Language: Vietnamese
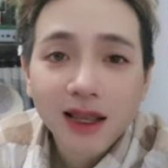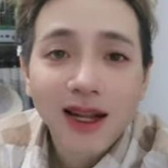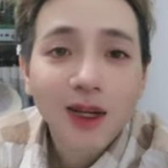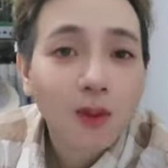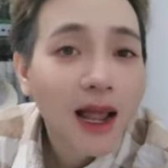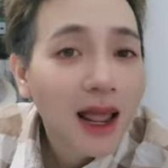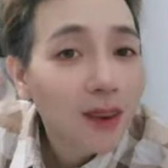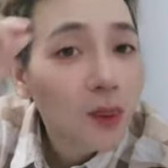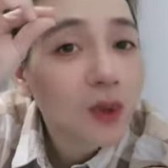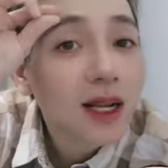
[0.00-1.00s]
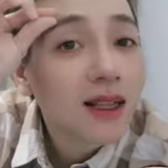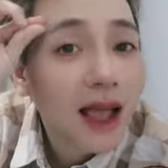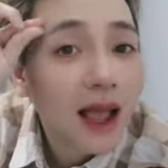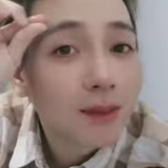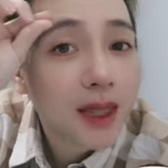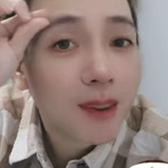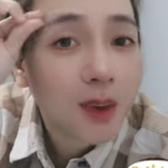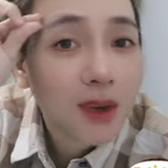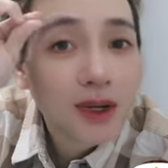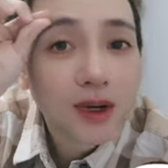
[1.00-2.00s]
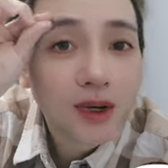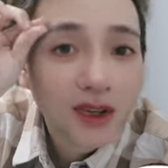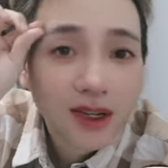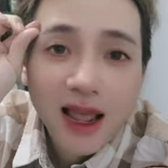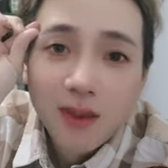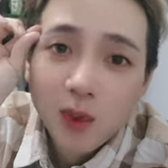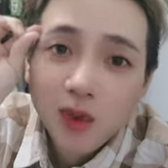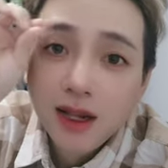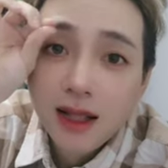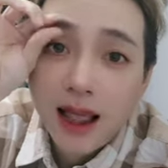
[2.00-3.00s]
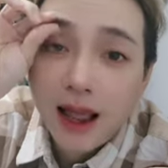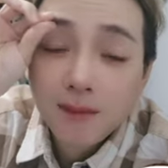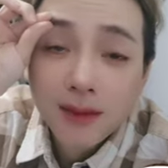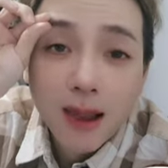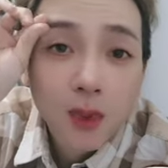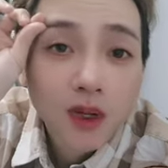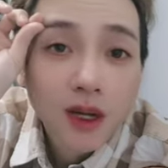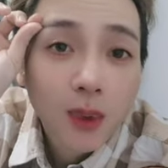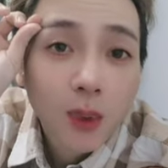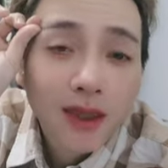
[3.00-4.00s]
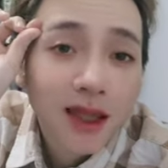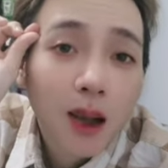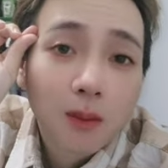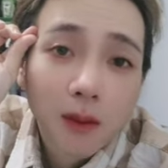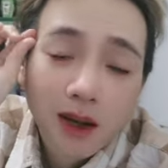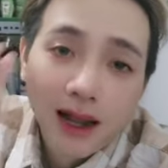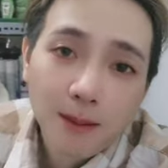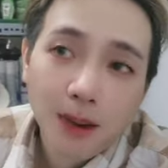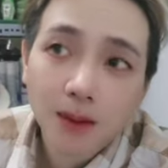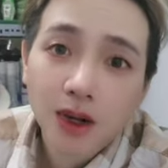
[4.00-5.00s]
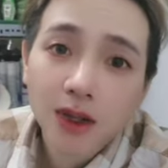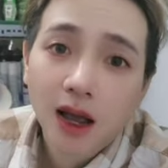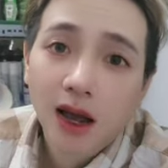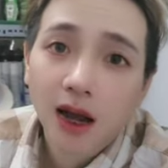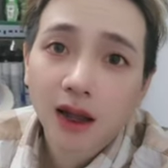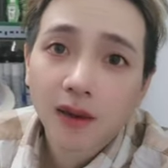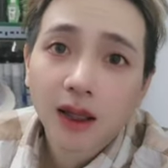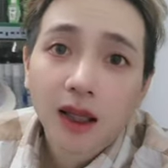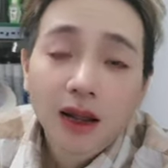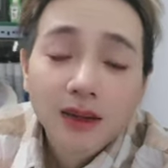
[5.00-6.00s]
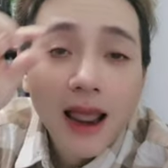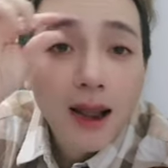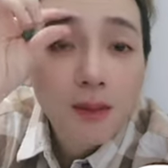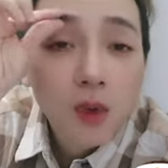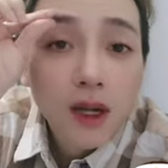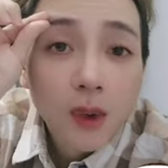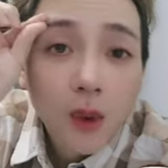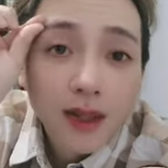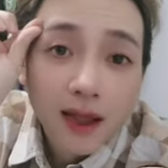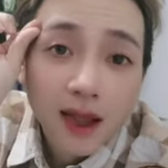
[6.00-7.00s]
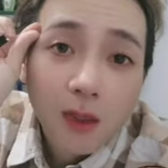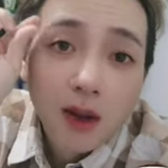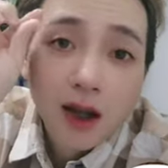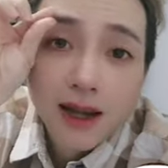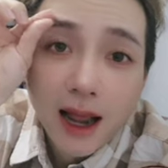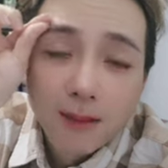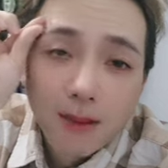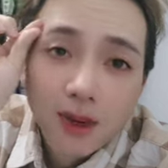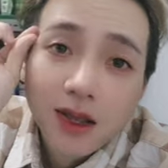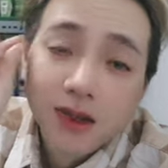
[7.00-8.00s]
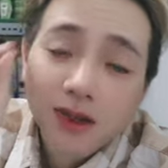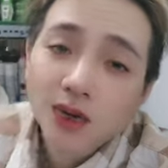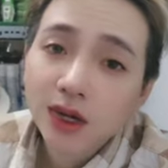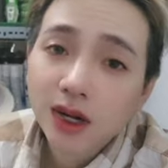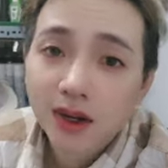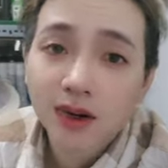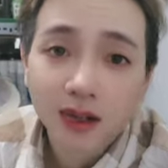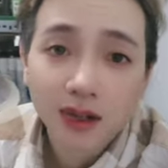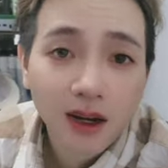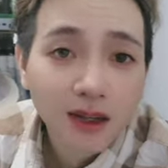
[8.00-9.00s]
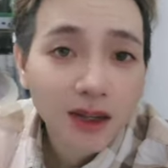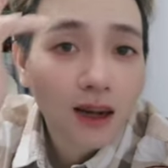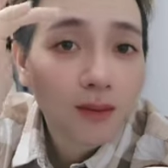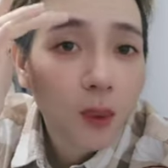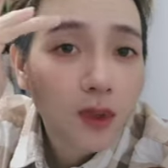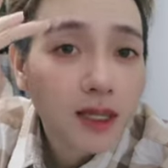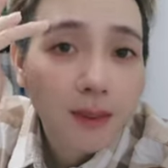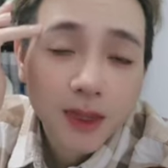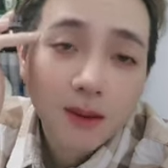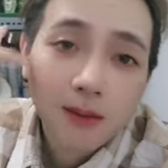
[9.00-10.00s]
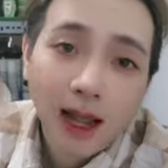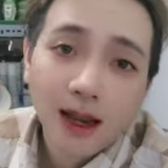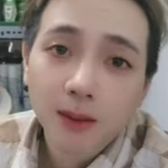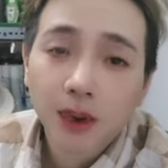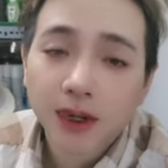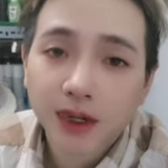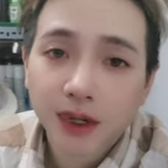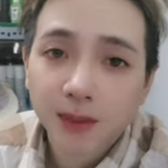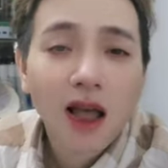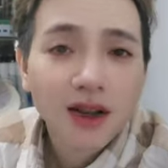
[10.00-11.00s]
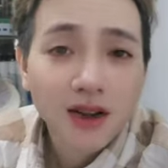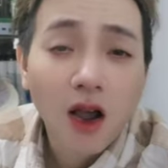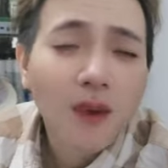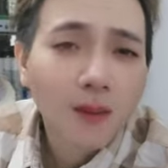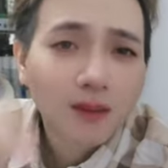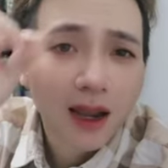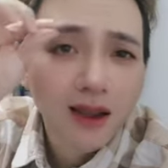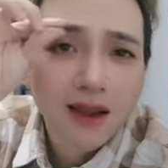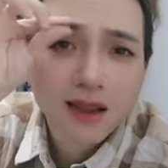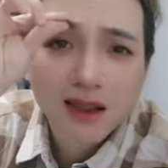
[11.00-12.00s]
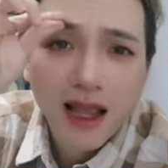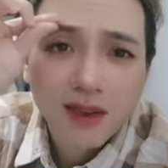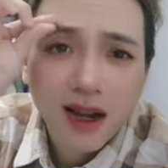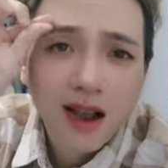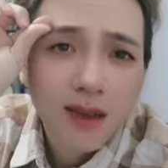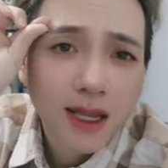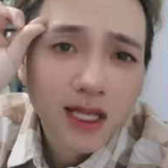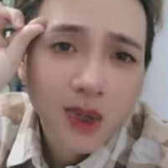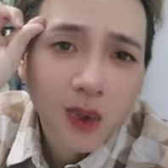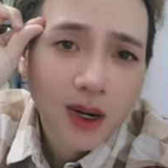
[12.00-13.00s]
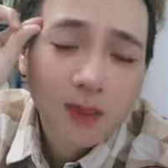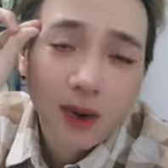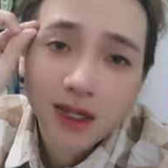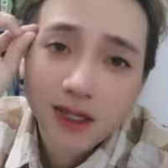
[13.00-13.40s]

chứ cảnh cũng đang muốn đi làm nè mọi người đang muốn đi làm đang muốn đi qua chị hồng ơ làm mà bữa giờ á đang muốn đi qua chị hồng ơ làm mà bữa giờ chưa có đi được nữa chứ cảnh muốn xăm chân mày đó mọi người đổi phong thủy chứ dạo này hơi bị xui đó mọi